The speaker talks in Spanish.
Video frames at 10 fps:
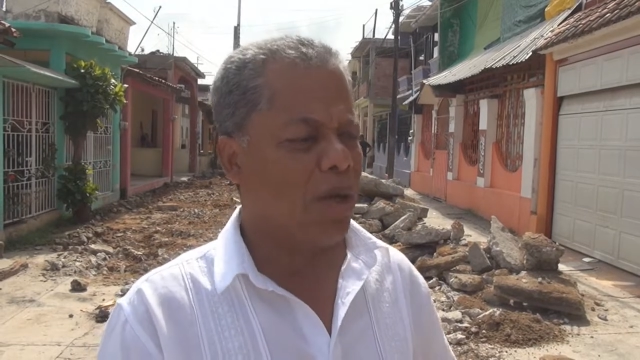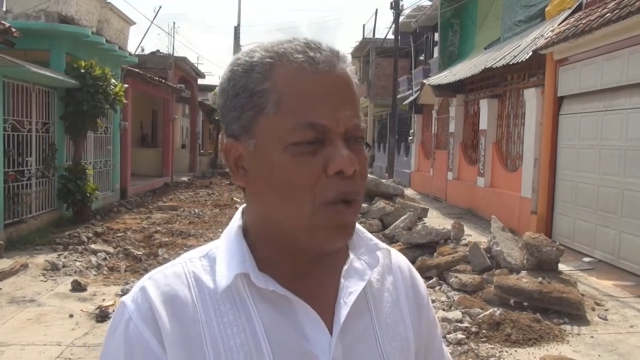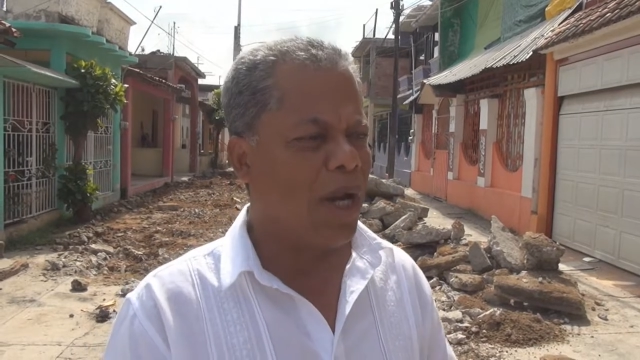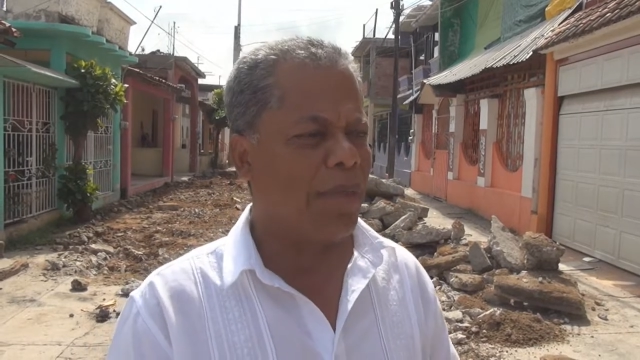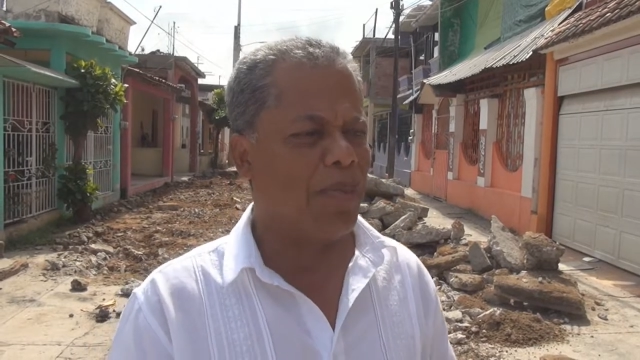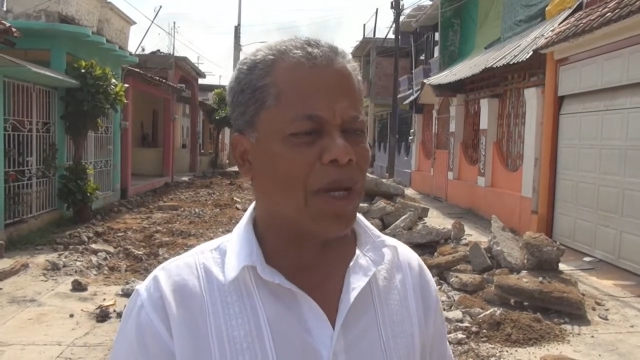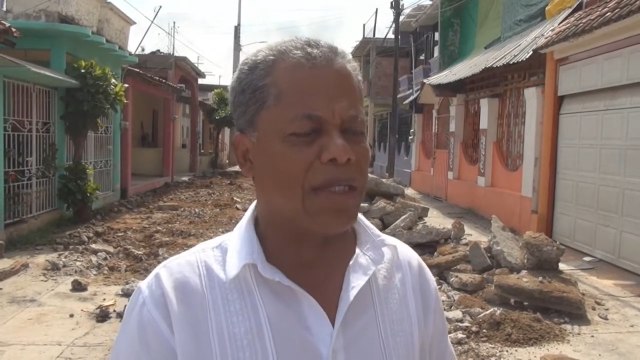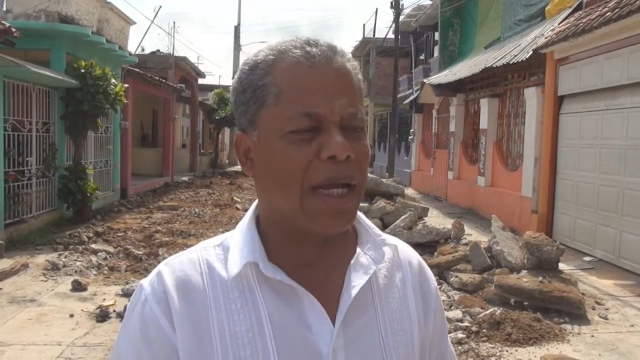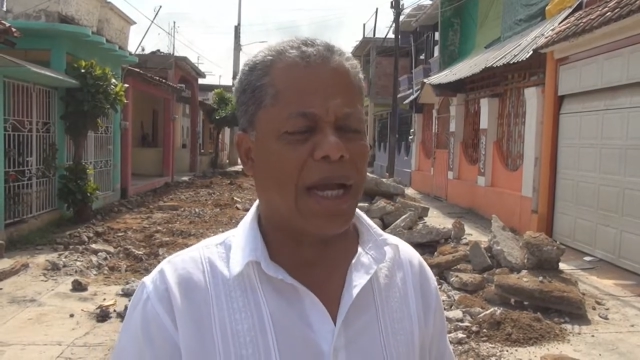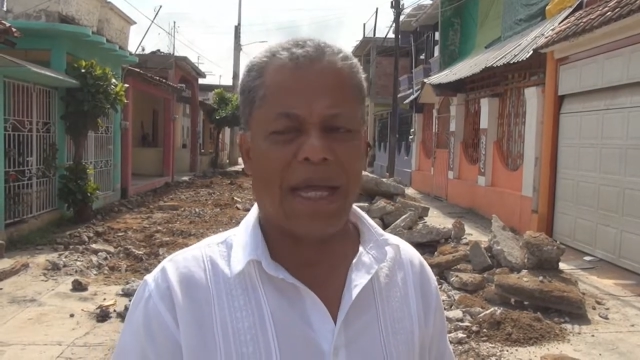circulan por
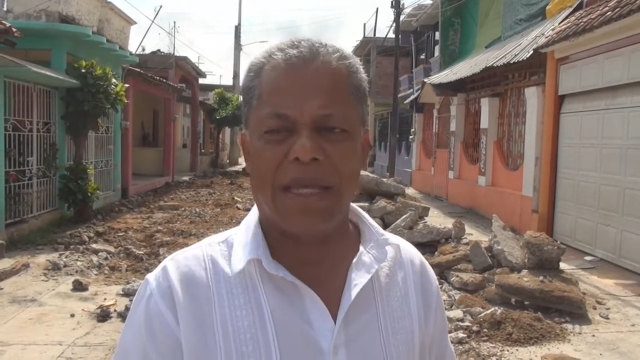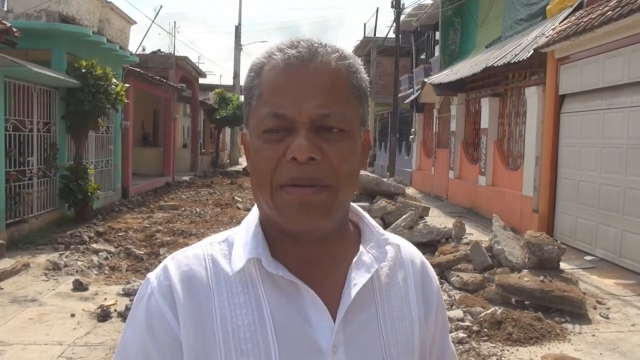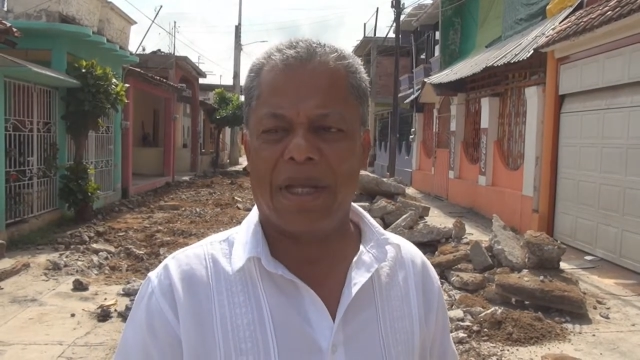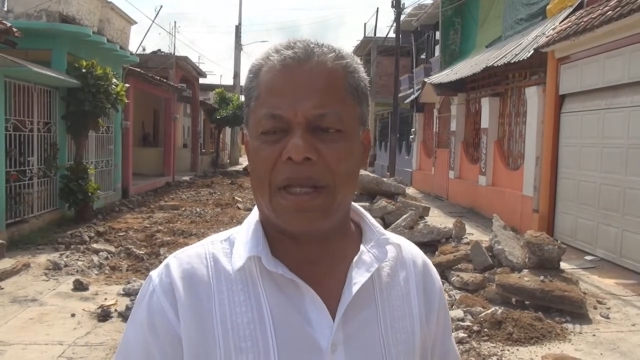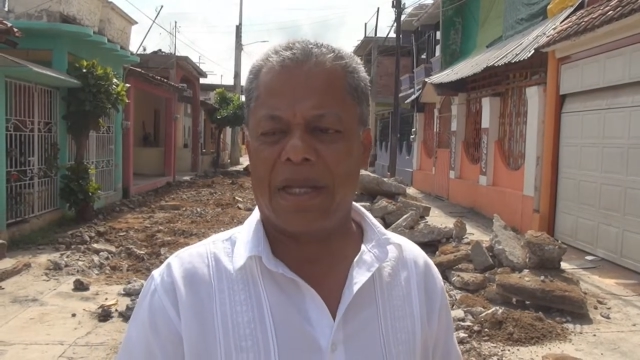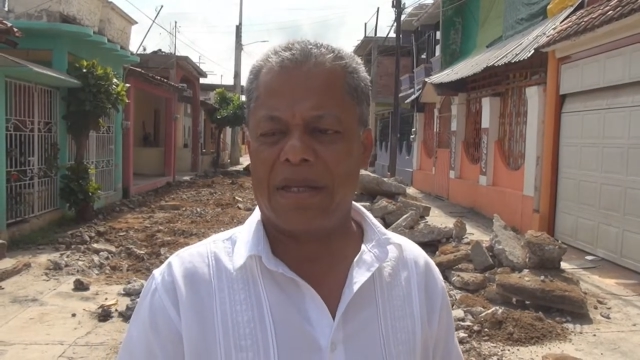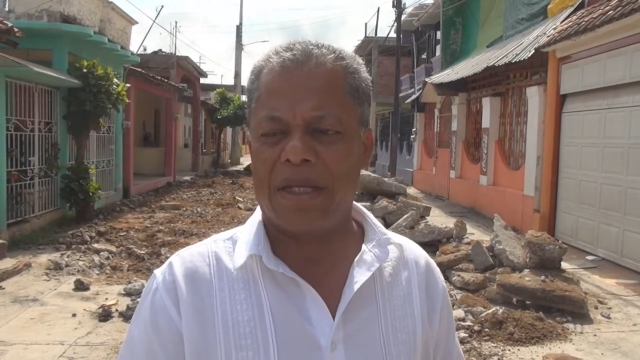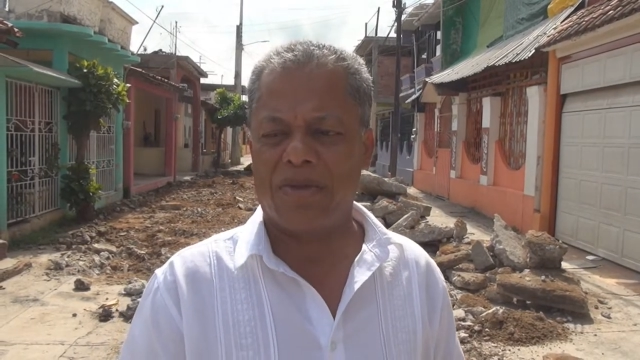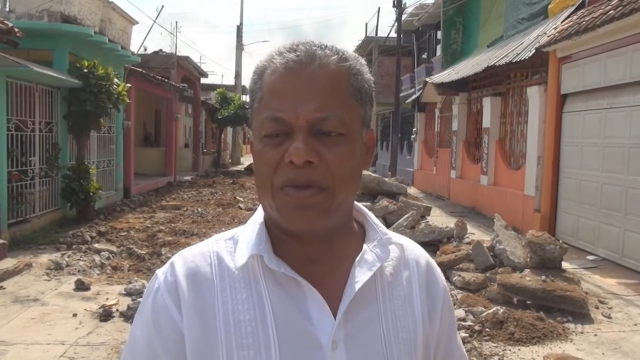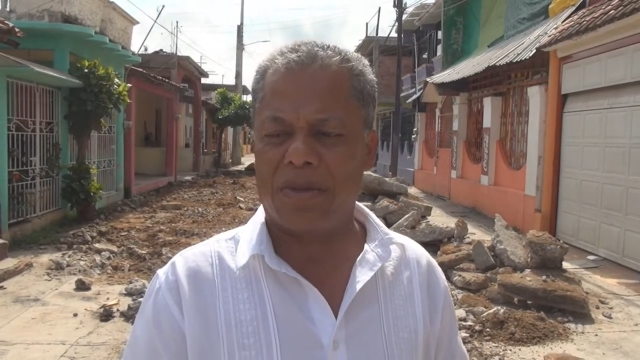esta calle,
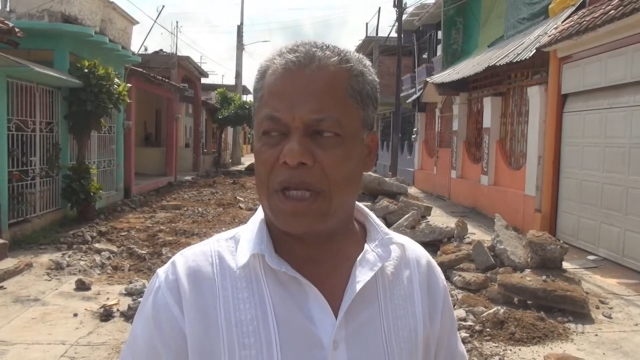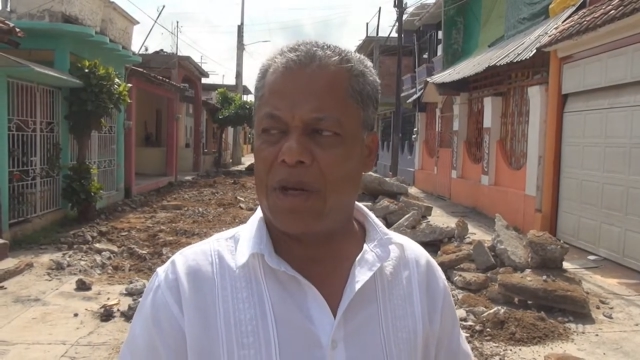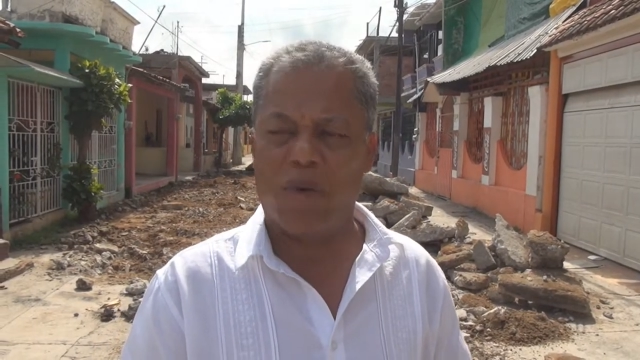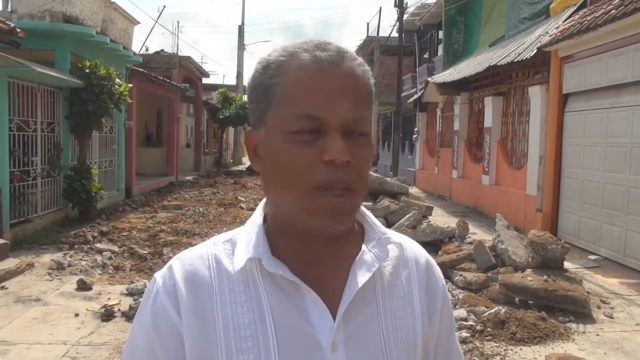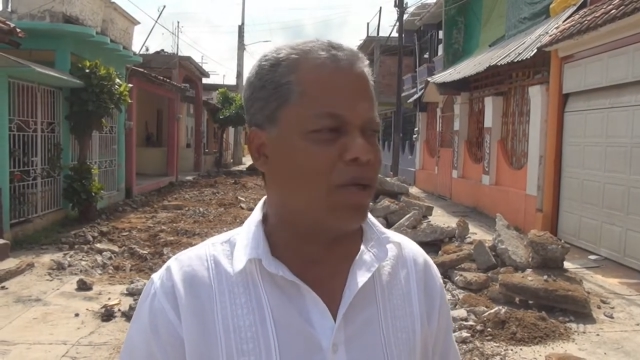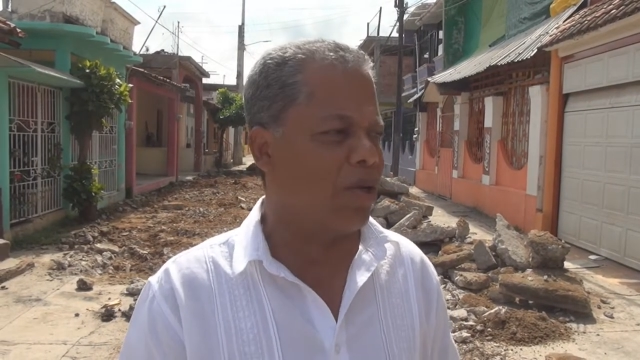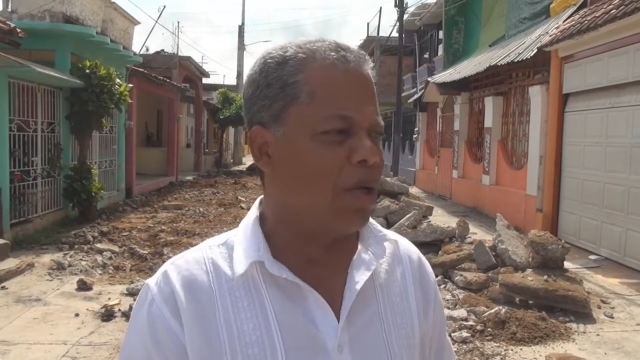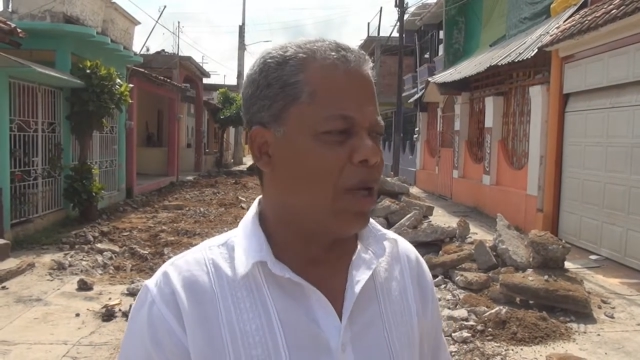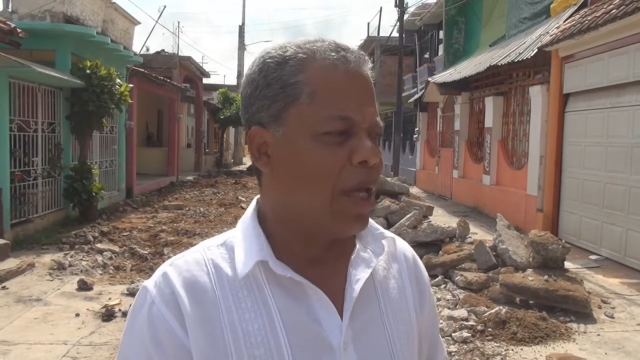eh, es un circuito